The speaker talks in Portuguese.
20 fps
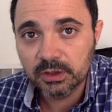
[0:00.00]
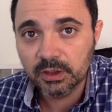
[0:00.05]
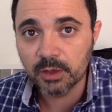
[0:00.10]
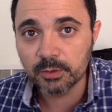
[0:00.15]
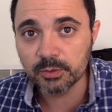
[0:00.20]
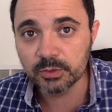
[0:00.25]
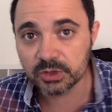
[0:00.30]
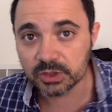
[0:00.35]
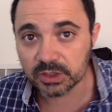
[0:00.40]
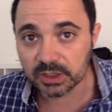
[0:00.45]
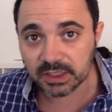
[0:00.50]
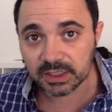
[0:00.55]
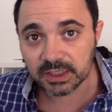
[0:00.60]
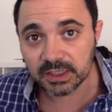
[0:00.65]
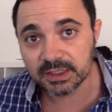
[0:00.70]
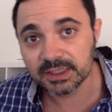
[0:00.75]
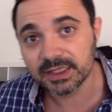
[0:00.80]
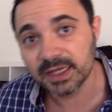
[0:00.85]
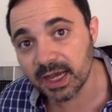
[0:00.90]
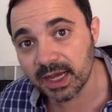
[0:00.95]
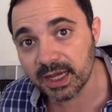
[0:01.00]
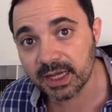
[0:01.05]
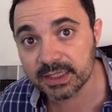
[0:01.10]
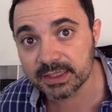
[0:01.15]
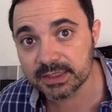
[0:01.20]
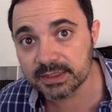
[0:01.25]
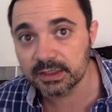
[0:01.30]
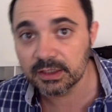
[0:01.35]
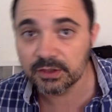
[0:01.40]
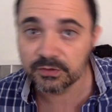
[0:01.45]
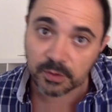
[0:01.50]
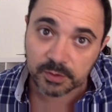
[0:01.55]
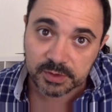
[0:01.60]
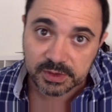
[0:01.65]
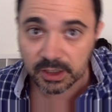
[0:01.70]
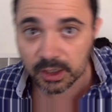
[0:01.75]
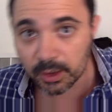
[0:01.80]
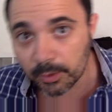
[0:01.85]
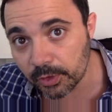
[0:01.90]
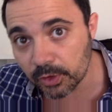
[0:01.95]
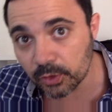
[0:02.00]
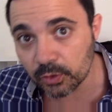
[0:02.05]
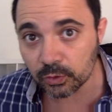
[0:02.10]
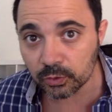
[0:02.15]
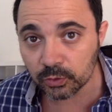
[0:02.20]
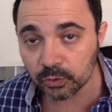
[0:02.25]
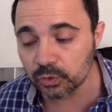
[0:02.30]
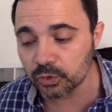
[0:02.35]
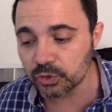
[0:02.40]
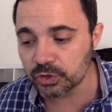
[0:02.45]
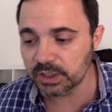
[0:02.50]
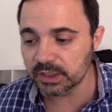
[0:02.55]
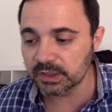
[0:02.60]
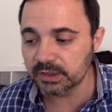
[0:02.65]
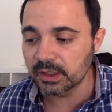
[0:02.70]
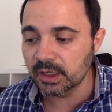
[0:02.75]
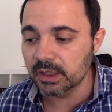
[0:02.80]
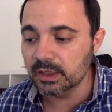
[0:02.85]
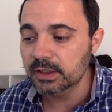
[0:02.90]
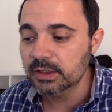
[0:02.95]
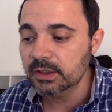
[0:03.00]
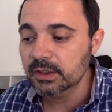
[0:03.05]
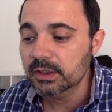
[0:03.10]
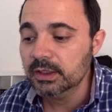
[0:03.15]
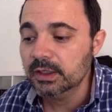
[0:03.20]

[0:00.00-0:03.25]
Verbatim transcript: digamos, aqui de casa e levamos a câmara connosco e tal.